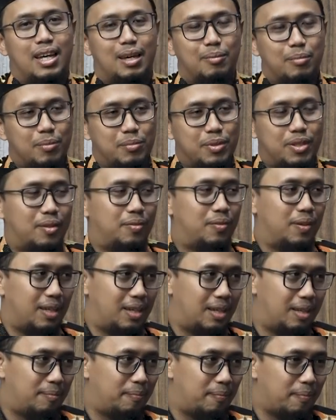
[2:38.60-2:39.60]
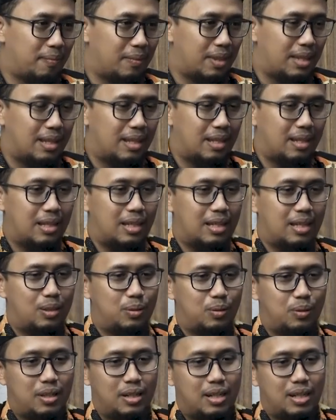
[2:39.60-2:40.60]
Imam Syafi'i
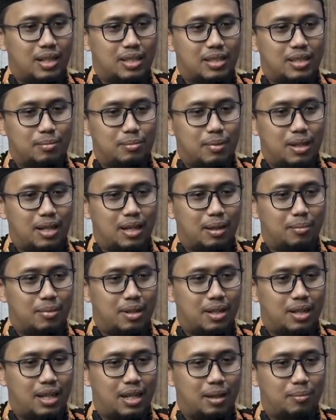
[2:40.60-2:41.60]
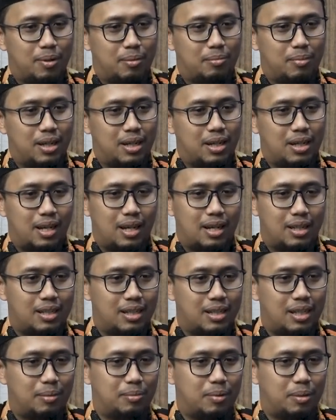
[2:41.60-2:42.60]
itu tidak sebagaimana imam yang
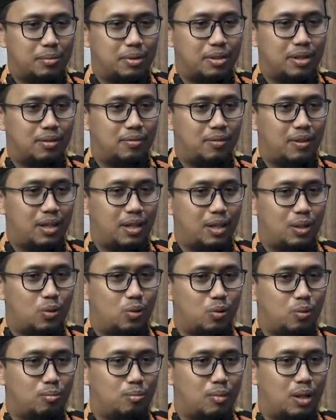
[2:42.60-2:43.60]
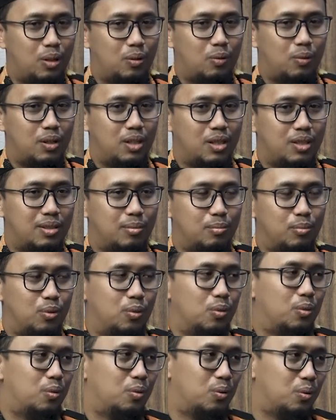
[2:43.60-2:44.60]
lain. Imam Syafi'i itu menulis
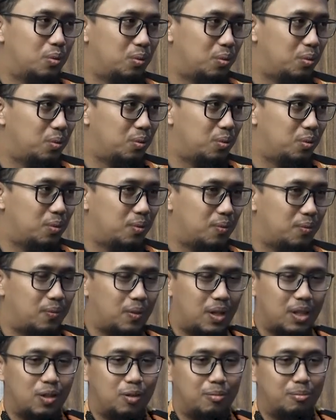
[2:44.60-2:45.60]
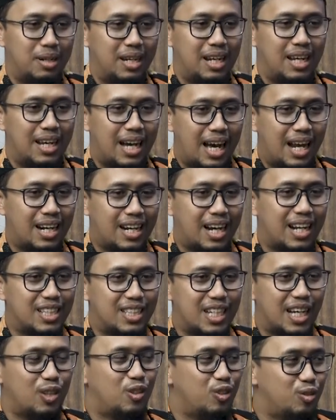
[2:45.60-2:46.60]
buku atau
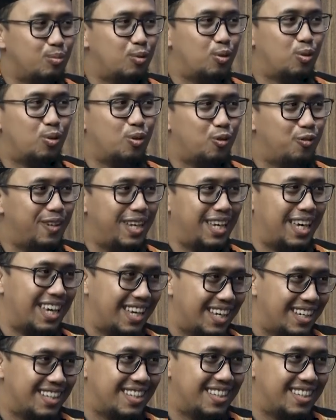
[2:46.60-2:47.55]
meninggalkan satu buku fikih.